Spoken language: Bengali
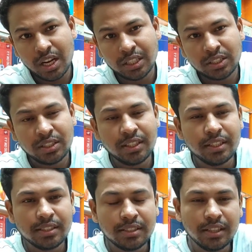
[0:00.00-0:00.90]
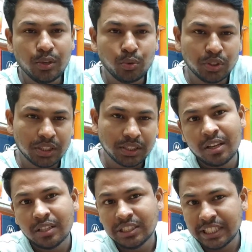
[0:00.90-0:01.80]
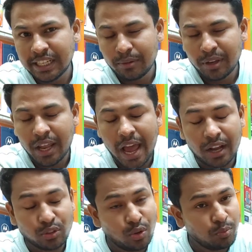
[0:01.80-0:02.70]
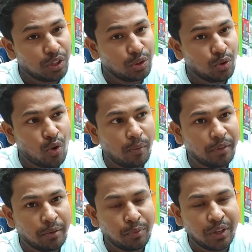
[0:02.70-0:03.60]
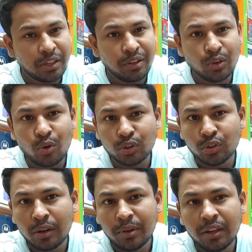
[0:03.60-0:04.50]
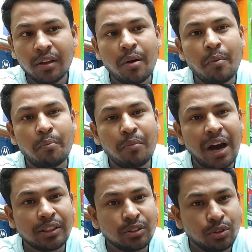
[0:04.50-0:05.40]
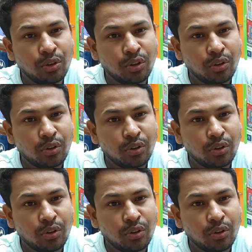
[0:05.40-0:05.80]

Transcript: জাস্ট তিরিশ দিন ইউজের যে নেবেন একদম কিন্তু কম দামে পেয়ে যাবেন কত দামে মাত্র